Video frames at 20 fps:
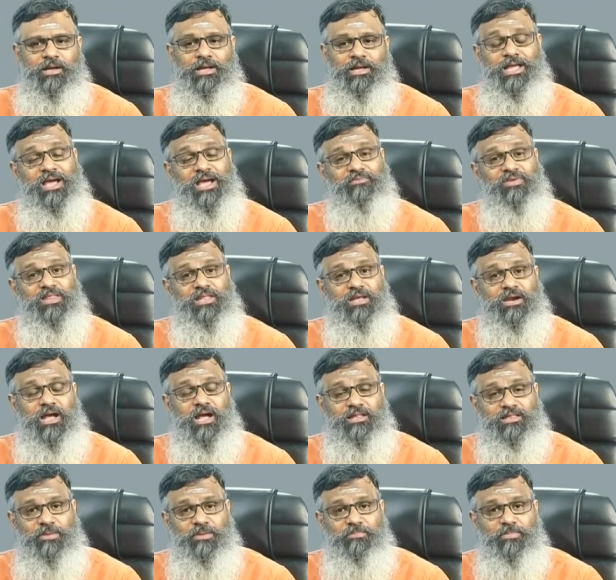ஏன் வந்து
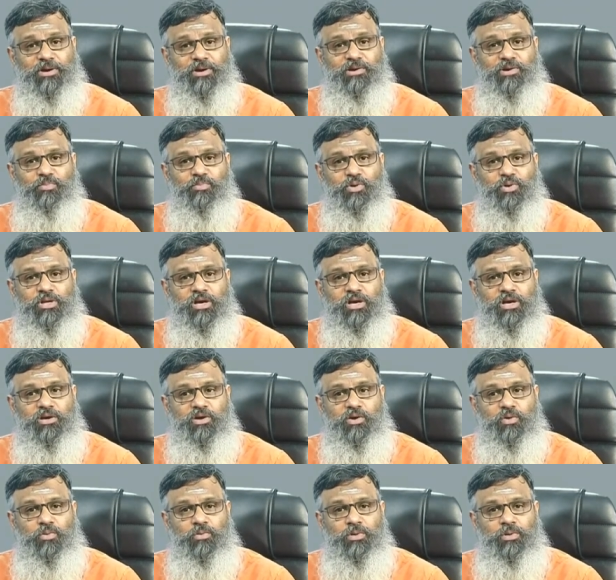ராத்திரி படுக்கும்போது
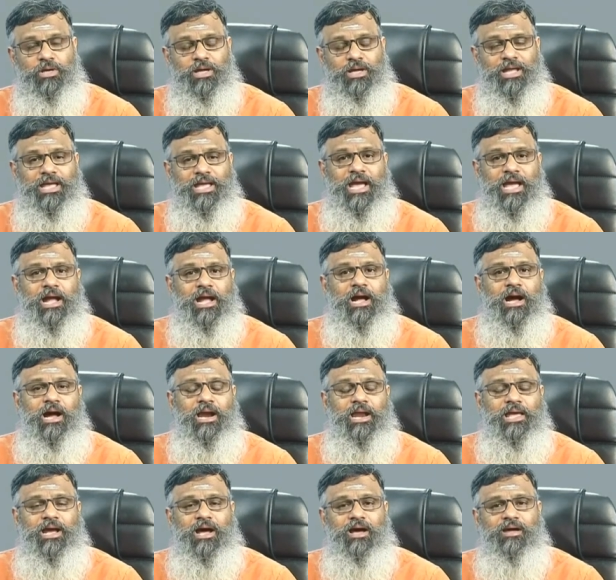எடுக்கணும் ஏன்
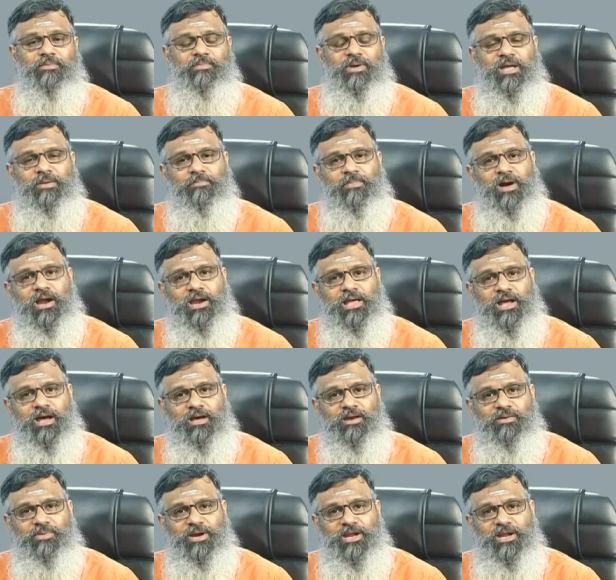காலை ஆறு மணி மாலை
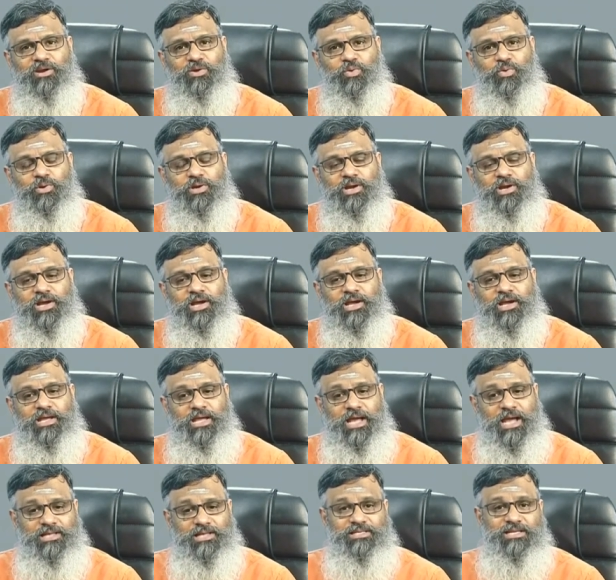ஆறு மணின்னு கொடுக்குறீங்க
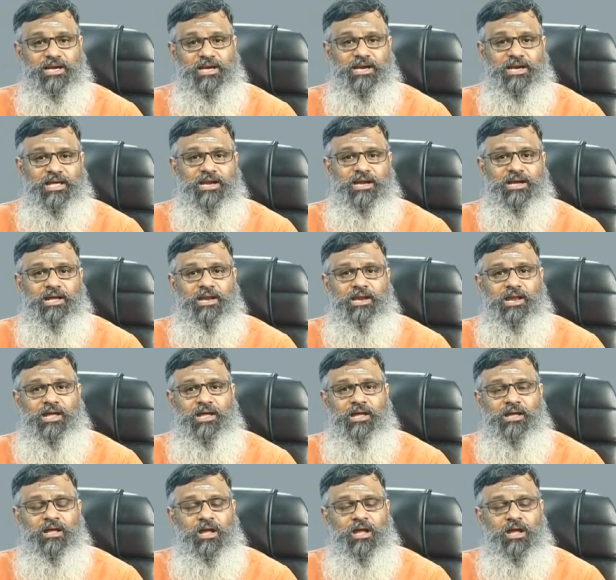ஏன் சில நேரங்களில்